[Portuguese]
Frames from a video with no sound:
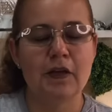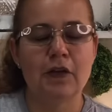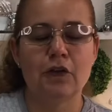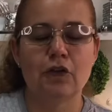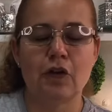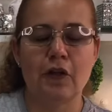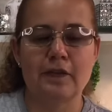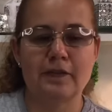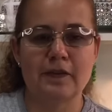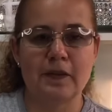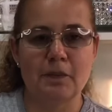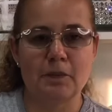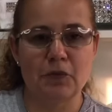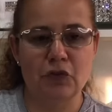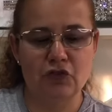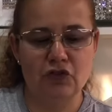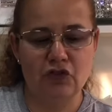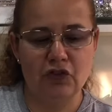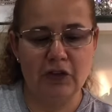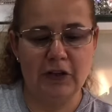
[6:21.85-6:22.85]
nós
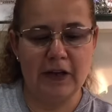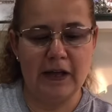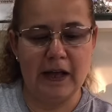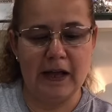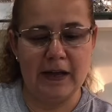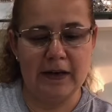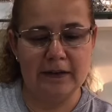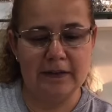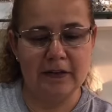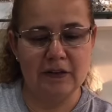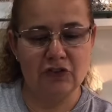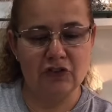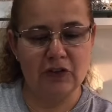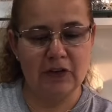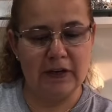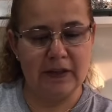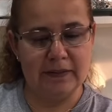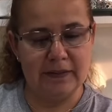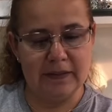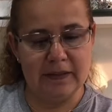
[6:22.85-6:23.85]
vamos tirar da
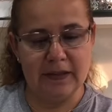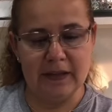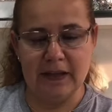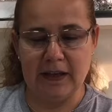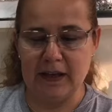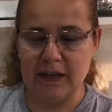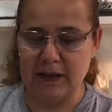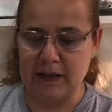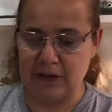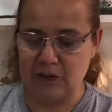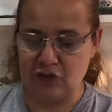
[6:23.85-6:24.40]
geladeira,